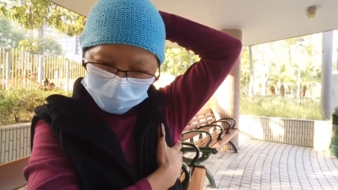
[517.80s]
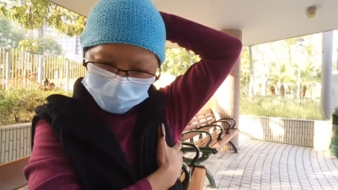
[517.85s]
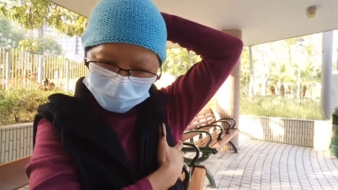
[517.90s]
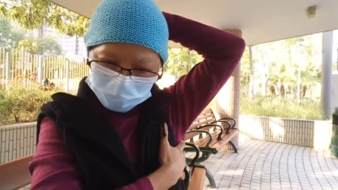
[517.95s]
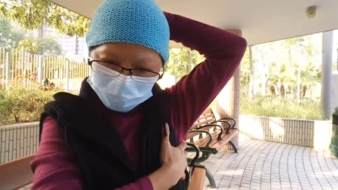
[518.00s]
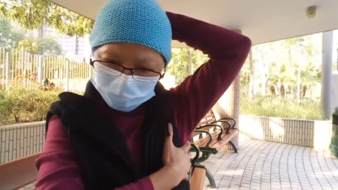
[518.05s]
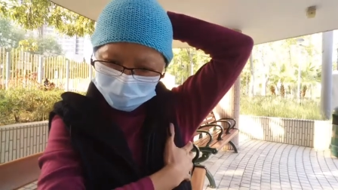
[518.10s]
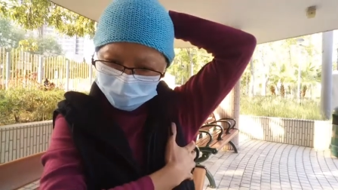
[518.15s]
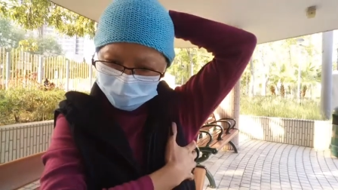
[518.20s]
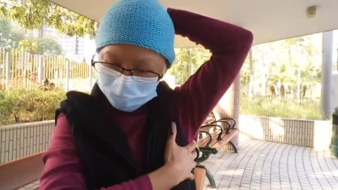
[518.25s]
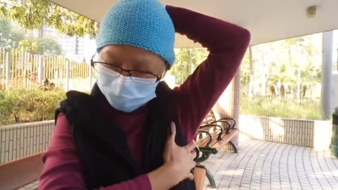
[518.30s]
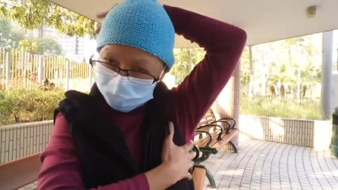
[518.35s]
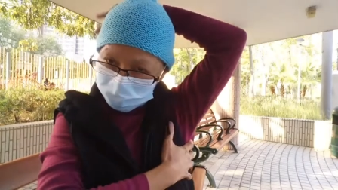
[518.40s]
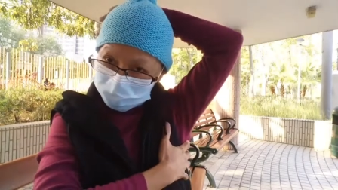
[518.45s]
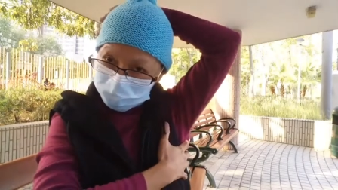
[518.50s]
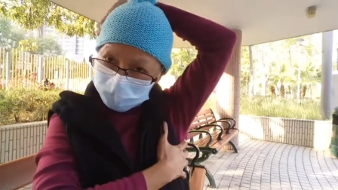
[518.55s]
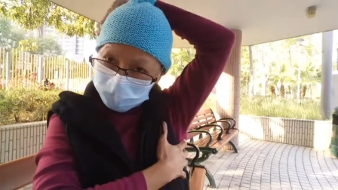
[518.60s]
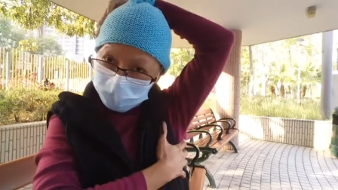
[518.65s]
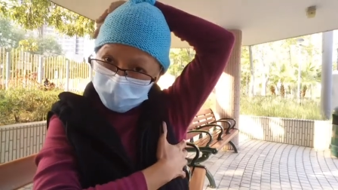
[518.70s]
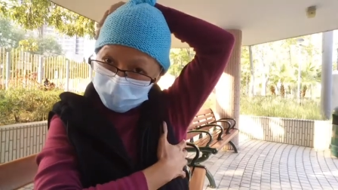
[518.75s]
untuk
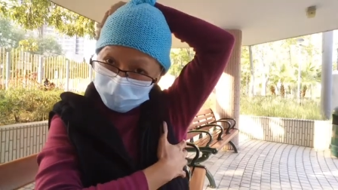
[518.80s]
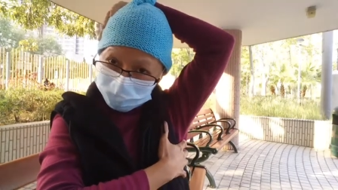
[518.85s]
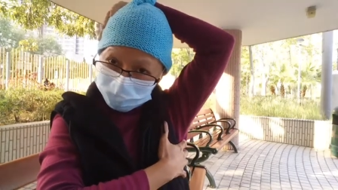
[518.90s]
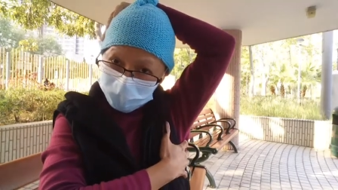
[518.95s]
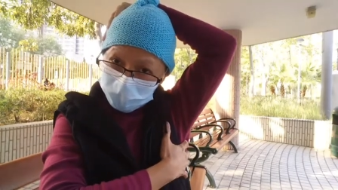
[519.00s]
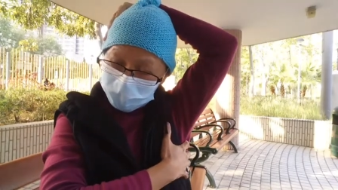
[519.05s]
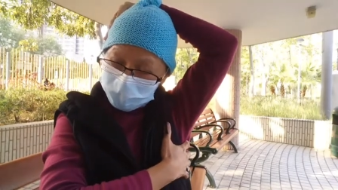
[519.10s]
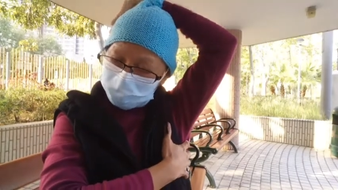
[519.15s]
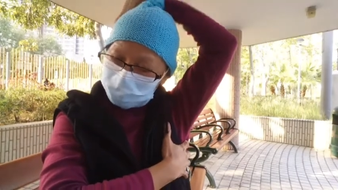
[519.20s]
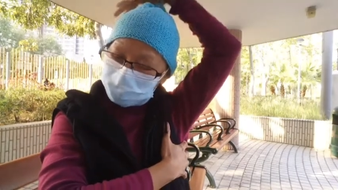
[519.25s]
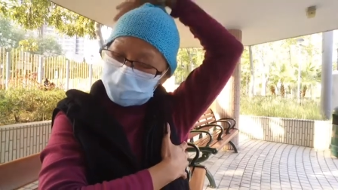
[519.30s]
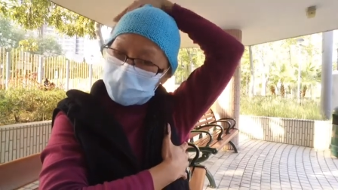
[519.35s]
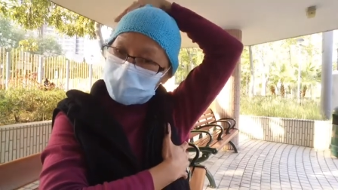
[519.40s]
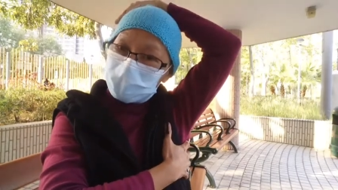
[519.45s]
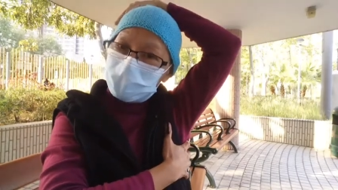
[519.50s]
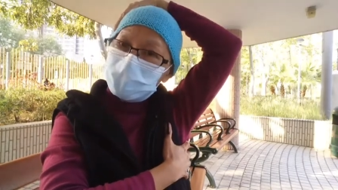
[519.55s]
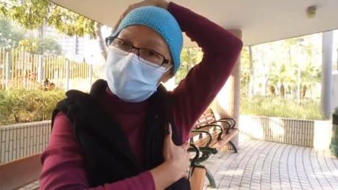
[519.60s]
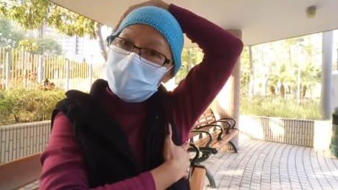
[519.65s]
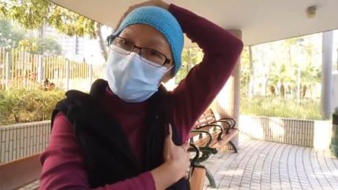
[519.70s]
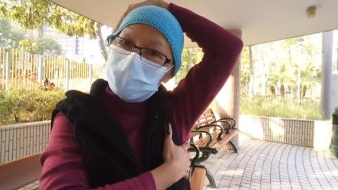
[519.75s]
megang kepala
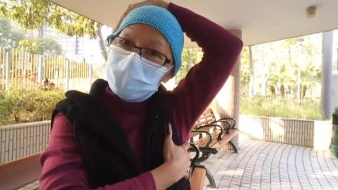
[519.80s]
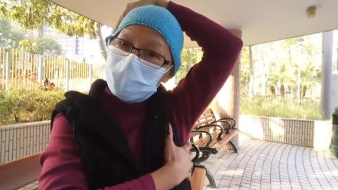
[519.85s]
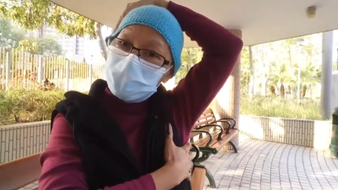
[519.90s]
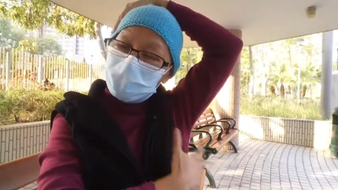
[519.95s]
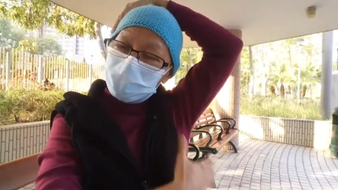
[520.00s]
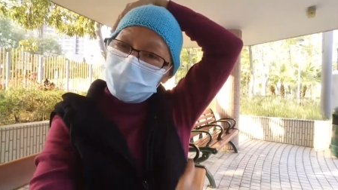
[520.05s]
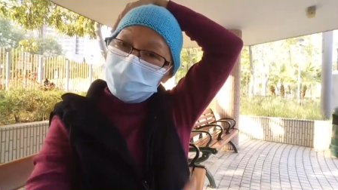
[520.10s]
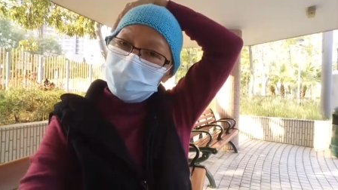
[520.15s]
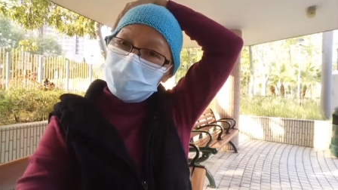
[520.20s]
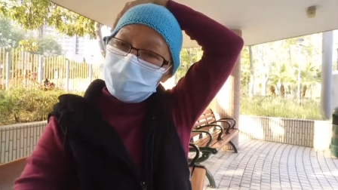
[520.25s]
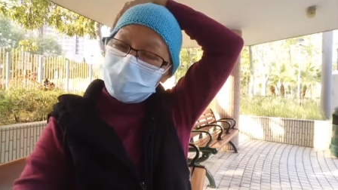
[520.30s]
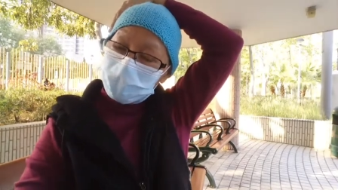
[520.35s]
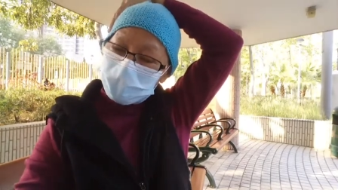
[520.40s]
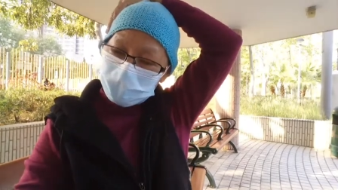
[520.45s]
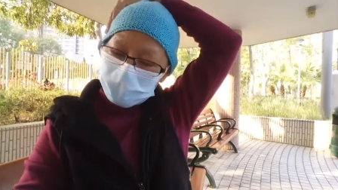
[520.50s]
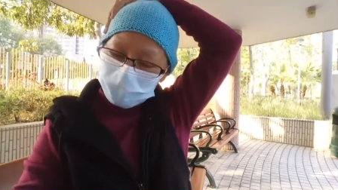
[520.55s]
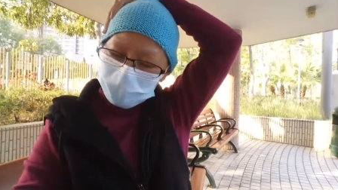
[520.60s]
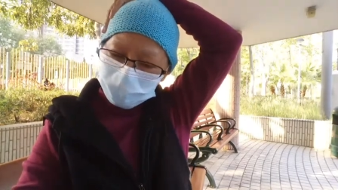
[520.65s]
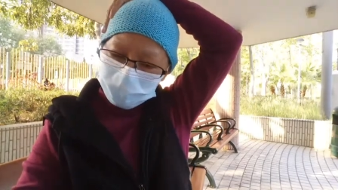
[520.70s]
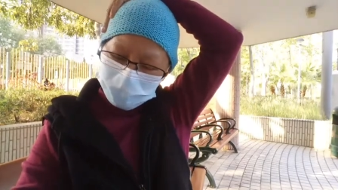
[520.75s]
seperti ini ya untuk
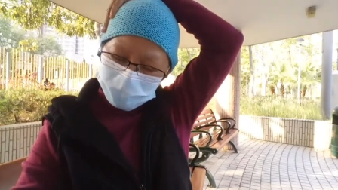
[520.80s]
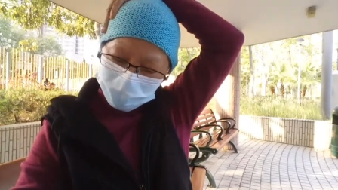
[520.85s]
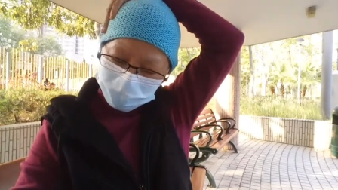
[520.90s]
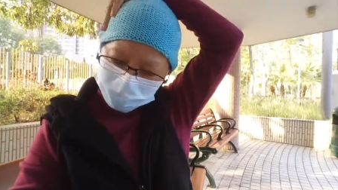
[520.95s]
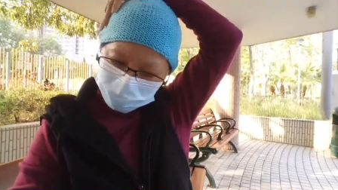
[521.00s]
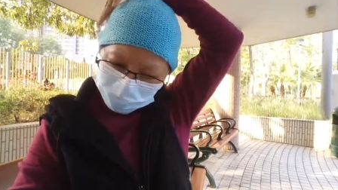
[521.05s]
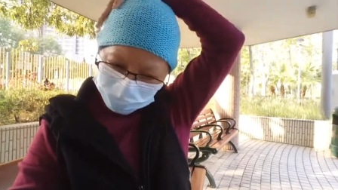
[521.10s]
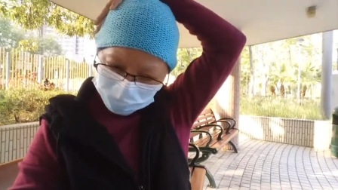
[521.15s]
olahraga.